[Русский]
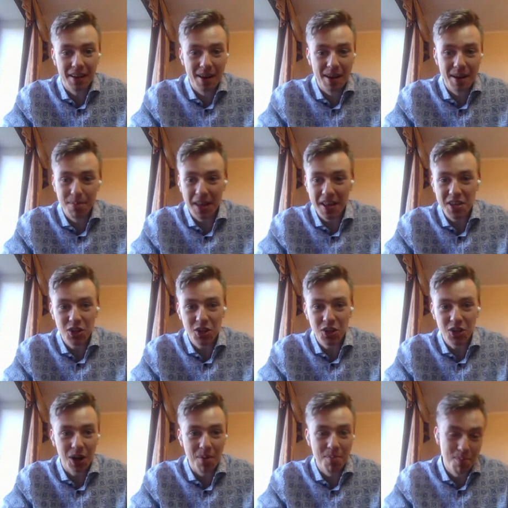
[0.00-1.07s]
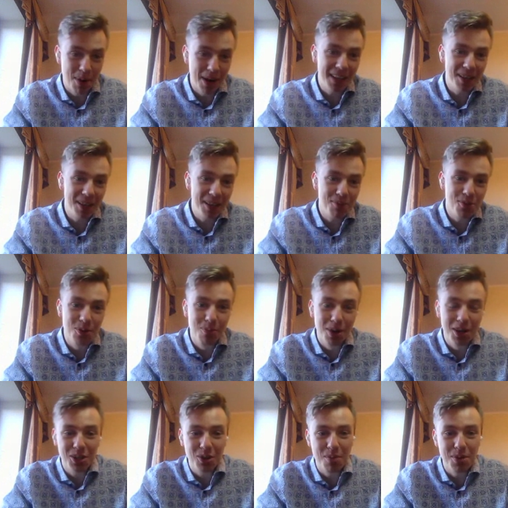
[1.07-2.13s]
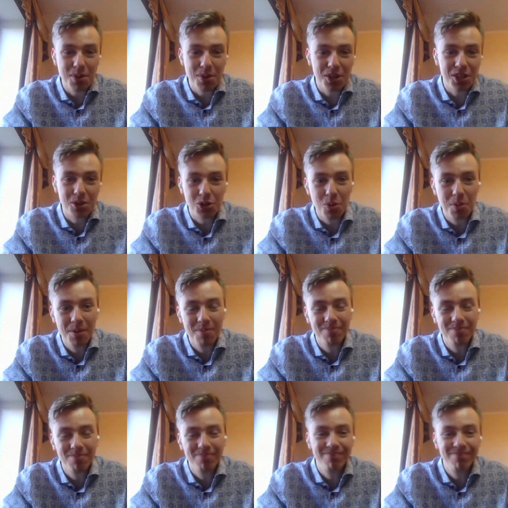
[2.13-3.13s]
э, методичкам, поэтому большинство пишет YouTube.